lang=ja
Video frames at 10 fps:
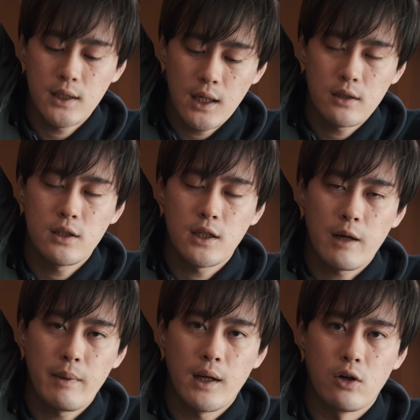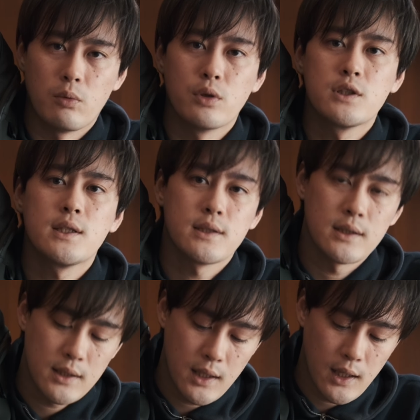気軽にカメラを持ち出
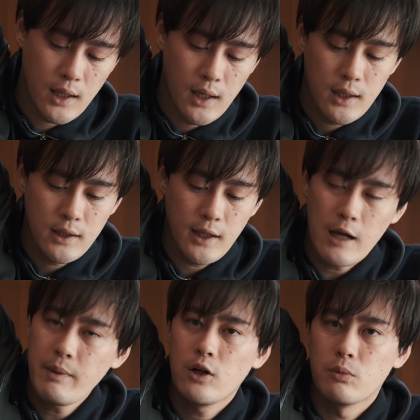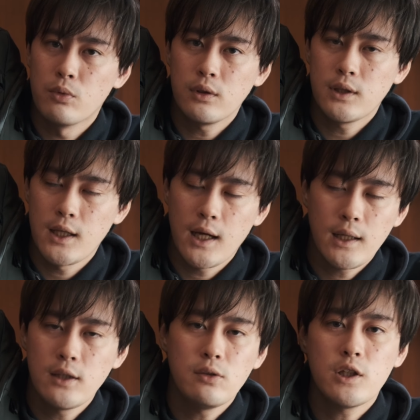せて、でカメラを持っていか
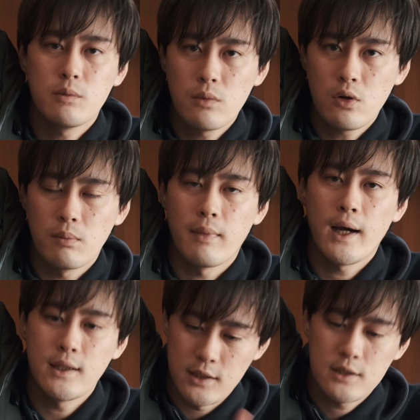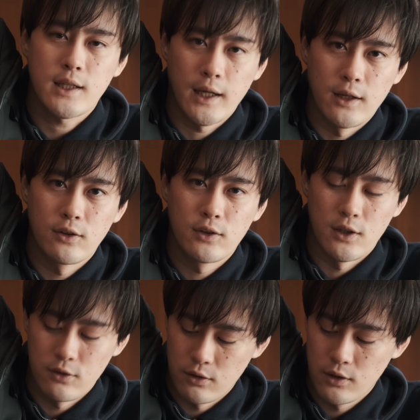ない時も毎日使えるっ
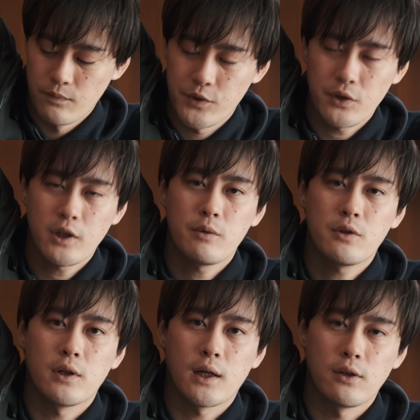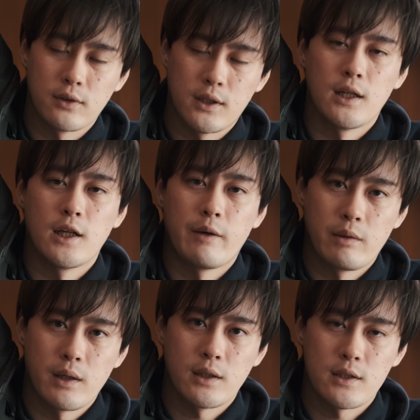ていう、それが僕の中の
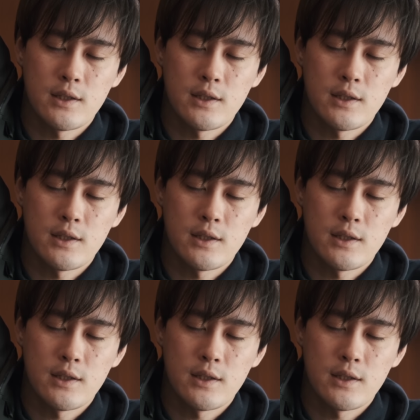デイリーカメラバッグで